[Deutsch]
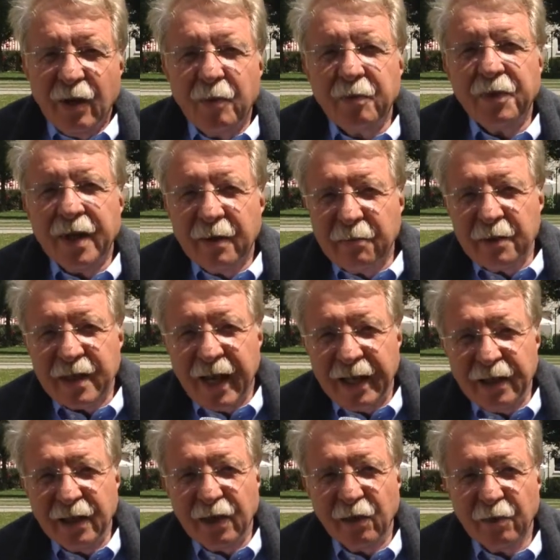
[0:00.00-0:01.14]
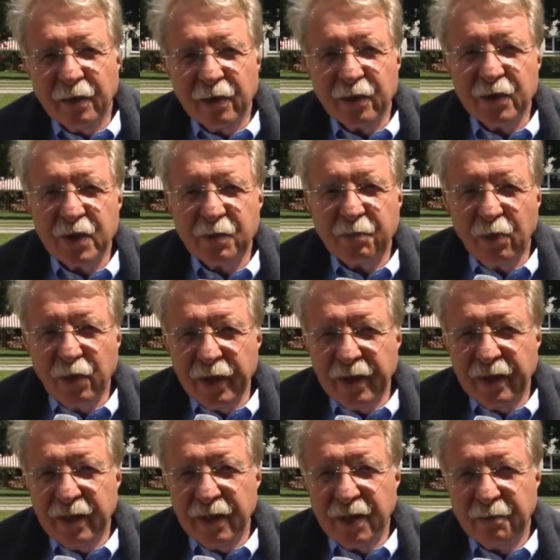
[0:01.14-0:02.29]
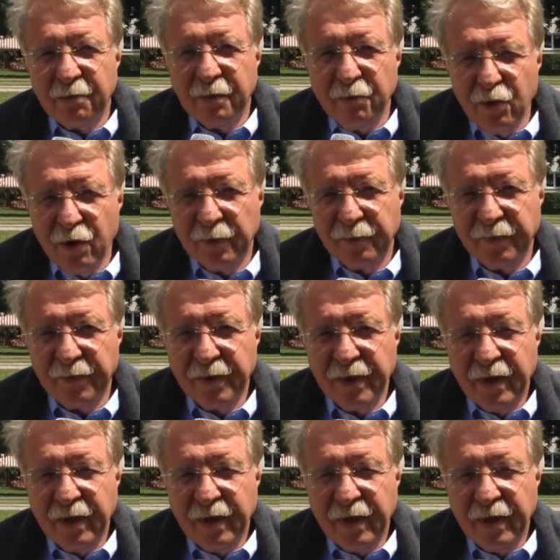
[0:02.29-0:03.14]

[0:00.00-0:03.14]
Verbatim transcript: um deren Beseitigung wir uns politisch bemühen.